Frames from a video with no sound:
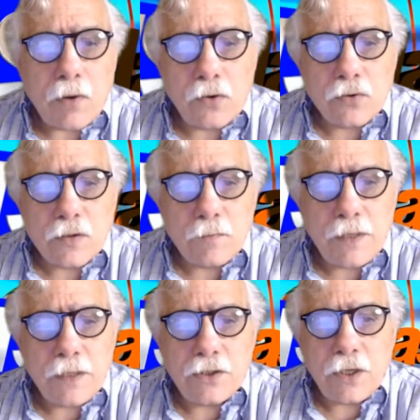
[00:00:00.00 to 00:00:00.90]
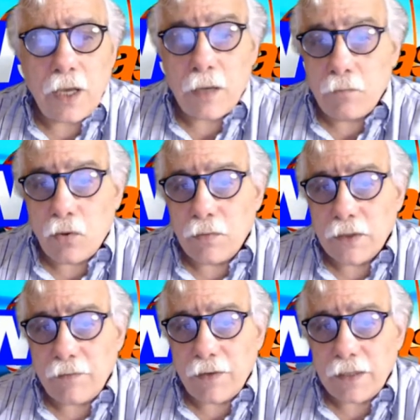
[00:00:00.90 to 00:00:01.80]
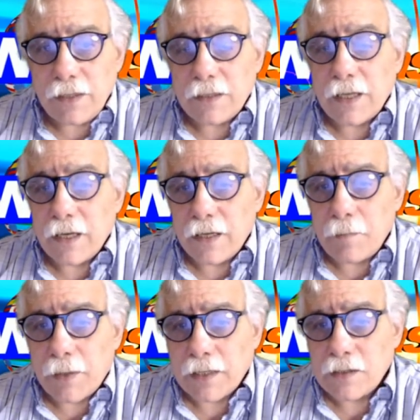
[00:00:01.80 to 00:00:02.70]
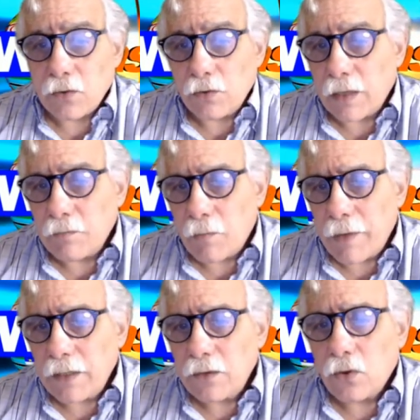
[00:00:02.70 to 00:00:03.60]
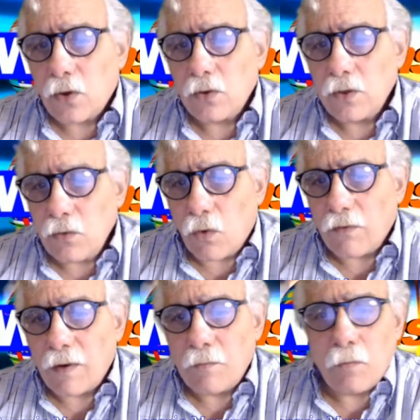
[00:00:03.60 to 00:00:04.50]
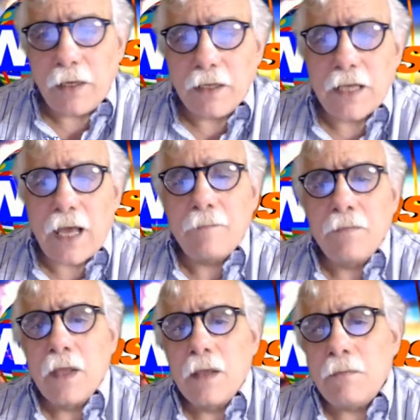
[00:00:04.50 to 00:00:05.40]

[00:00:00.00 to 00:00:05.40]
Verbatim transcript: Bonus bici e boom di vendite e riparazioni. È il momento di nuova mobilità.